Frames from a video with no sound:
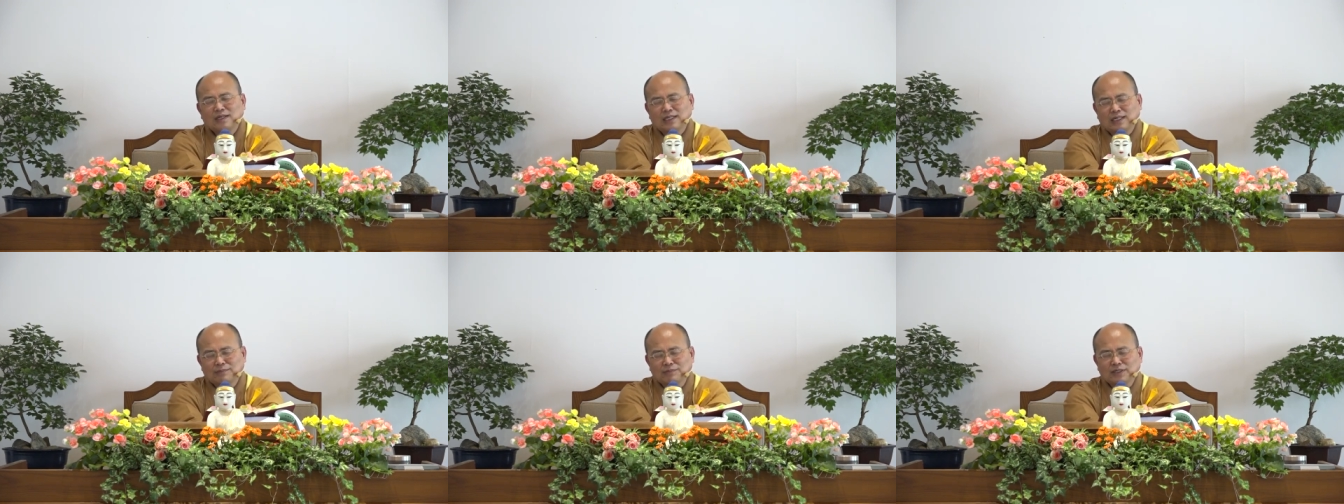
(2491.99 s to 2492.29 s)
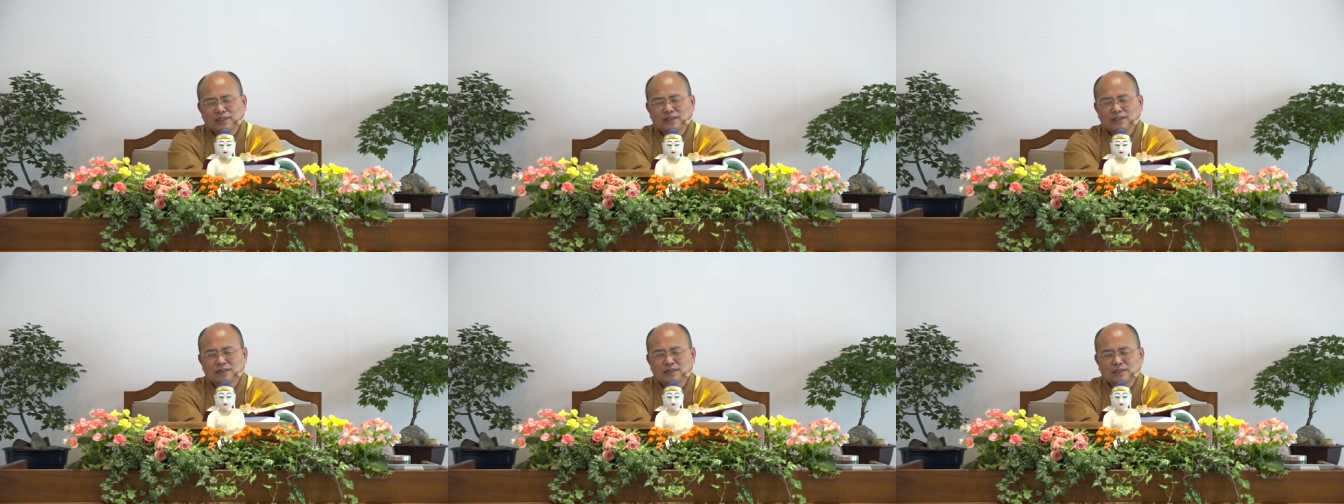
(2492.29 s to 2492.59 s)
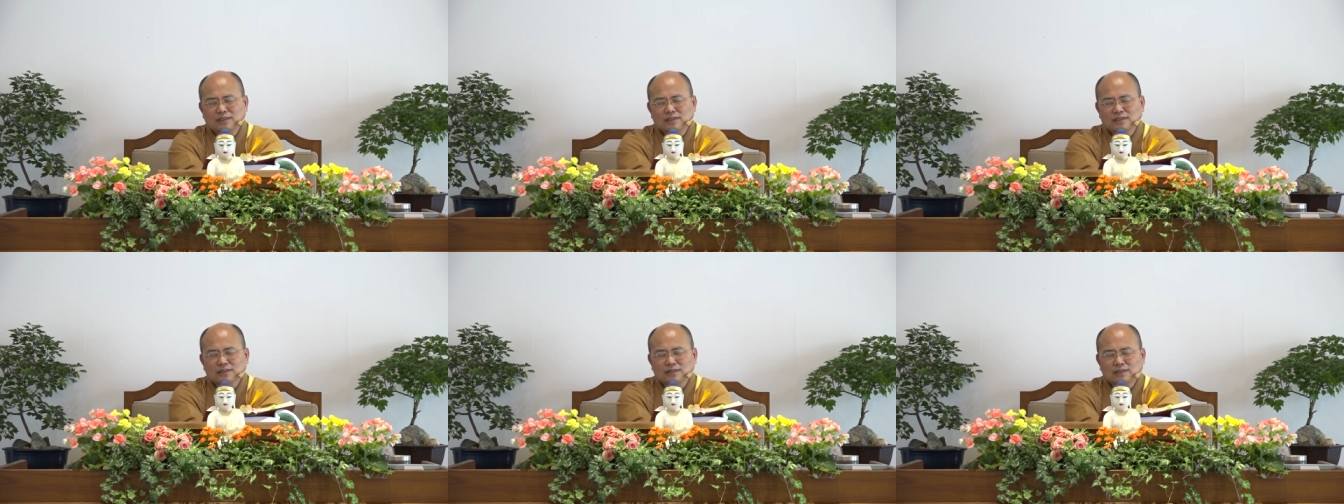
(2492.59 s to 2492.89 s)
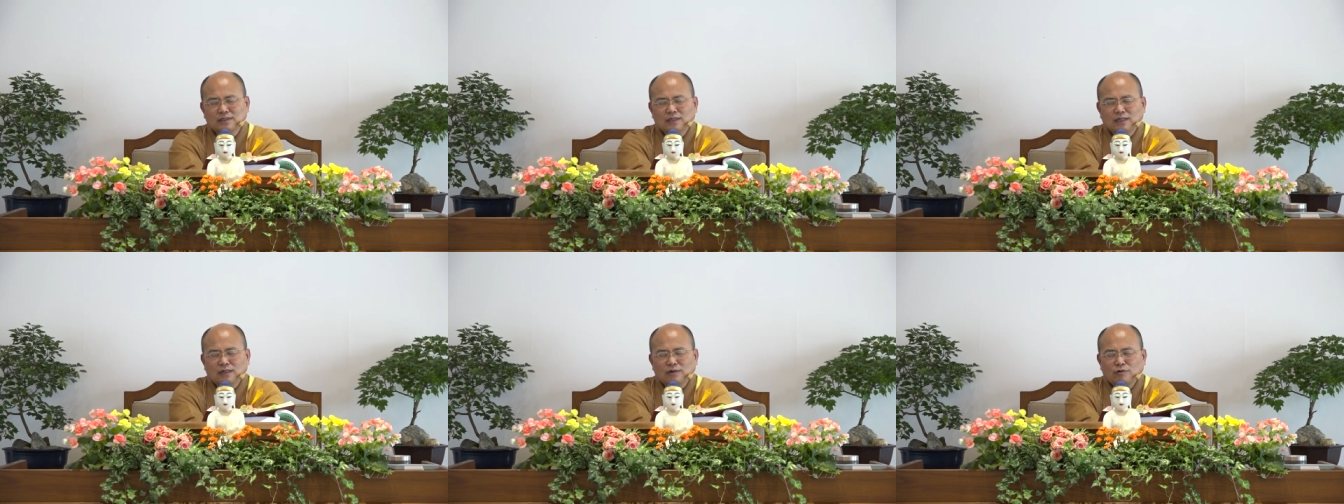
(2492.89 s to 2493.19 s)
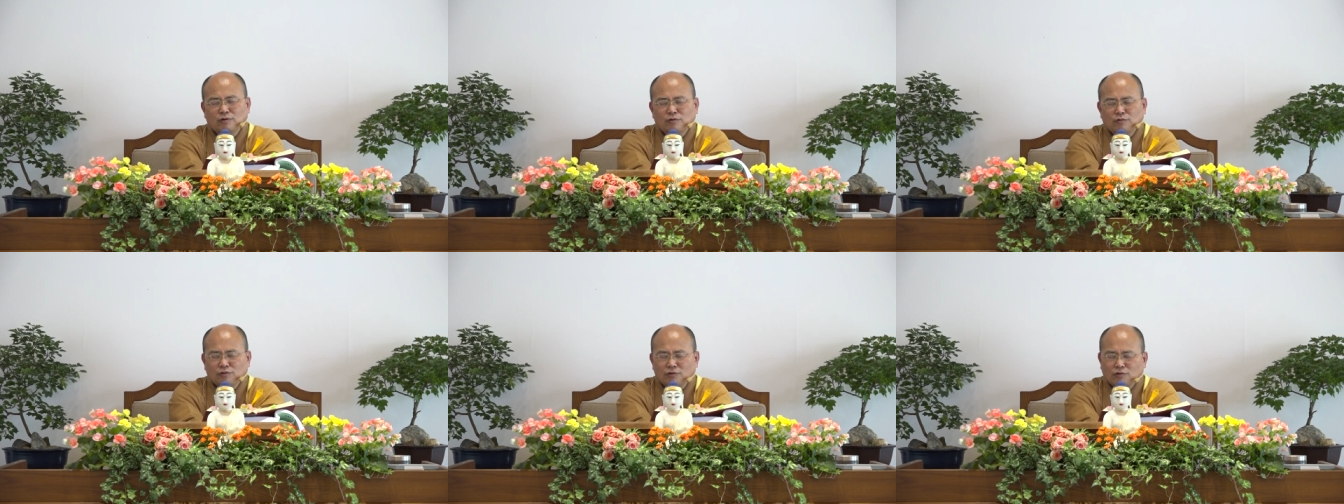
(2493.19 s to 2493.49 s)
那么
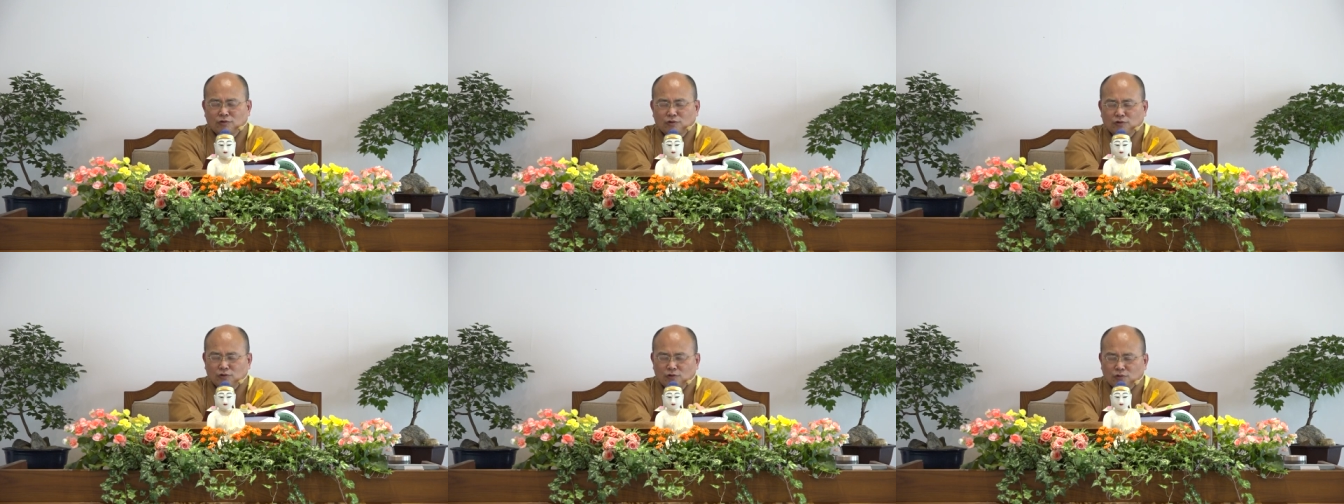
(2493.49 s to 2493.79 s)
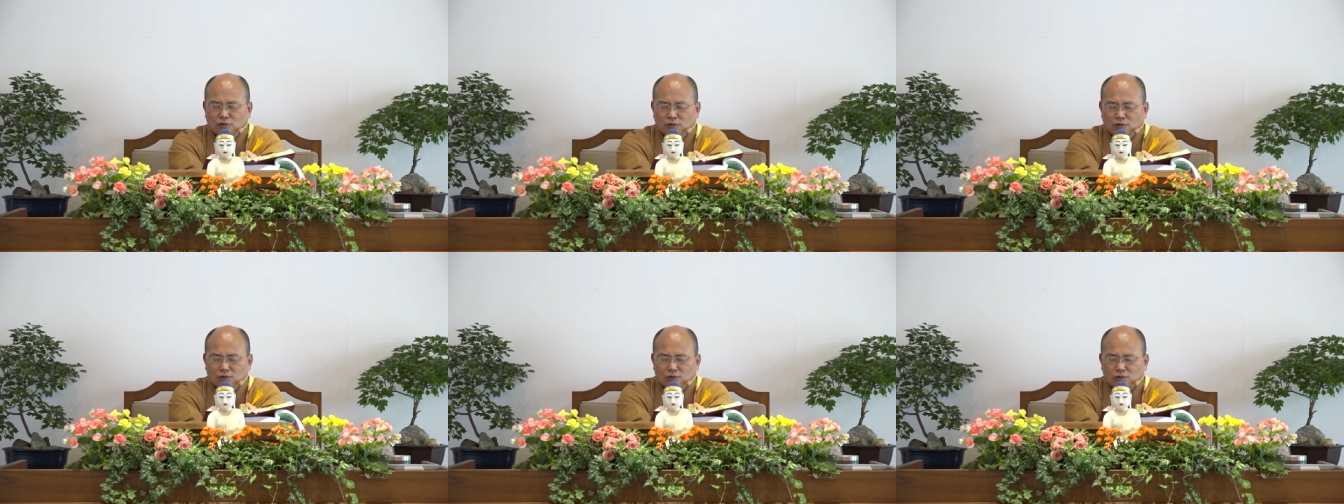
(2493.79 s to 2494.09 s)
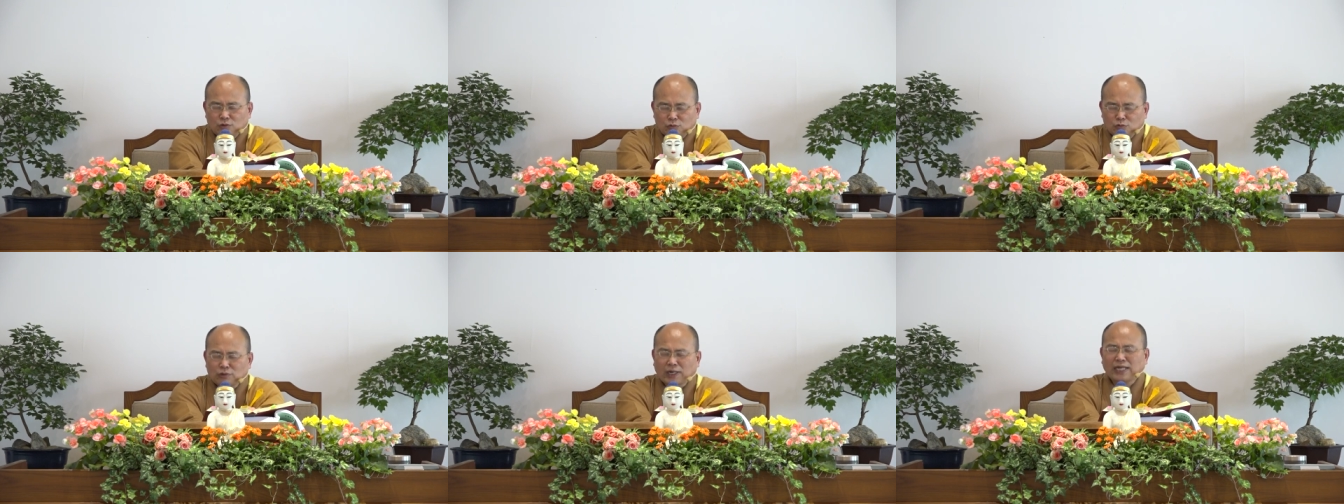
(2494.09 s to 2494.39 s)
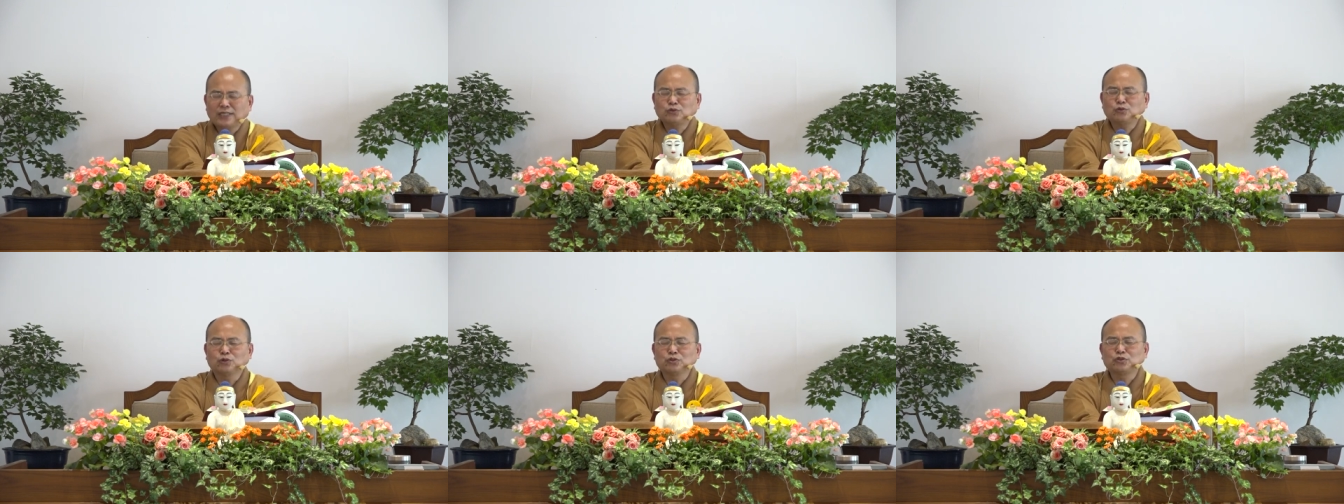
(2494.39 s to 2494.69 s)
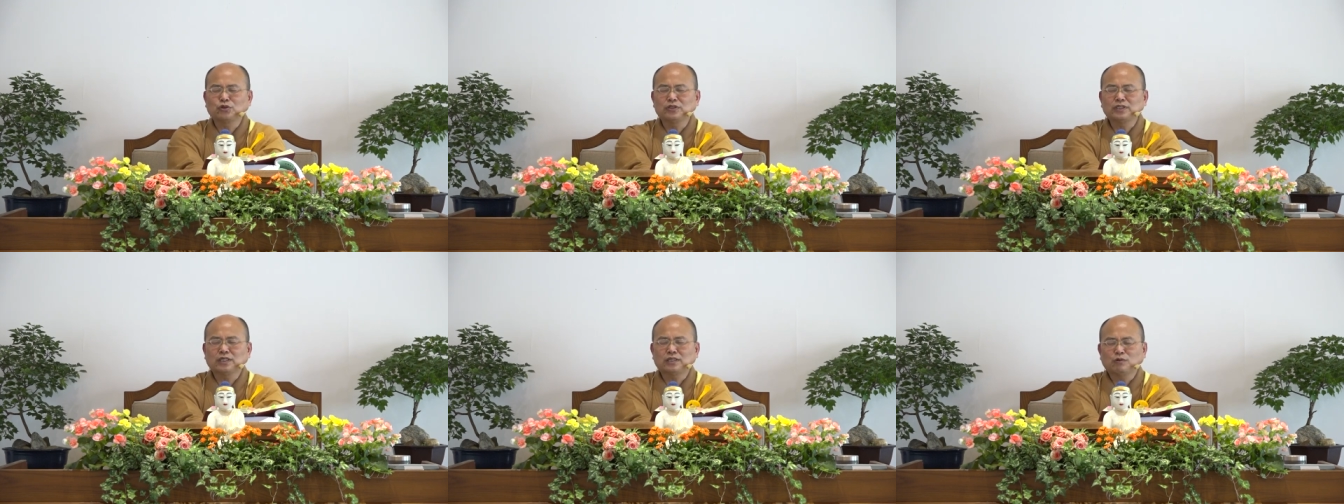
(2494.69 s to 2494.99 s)
如来所
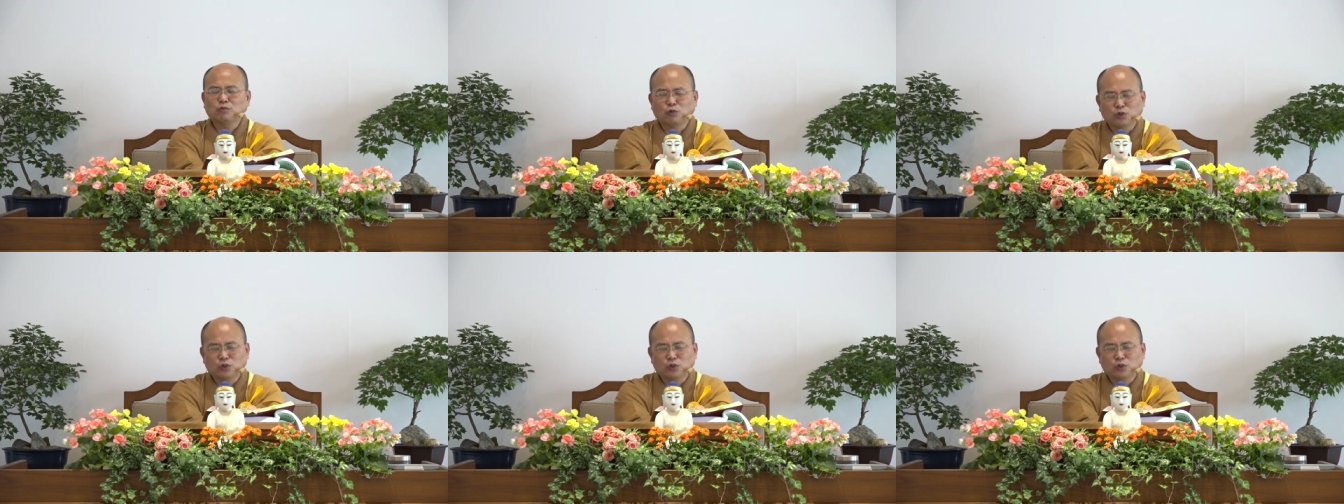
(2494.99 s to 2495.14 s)
说的，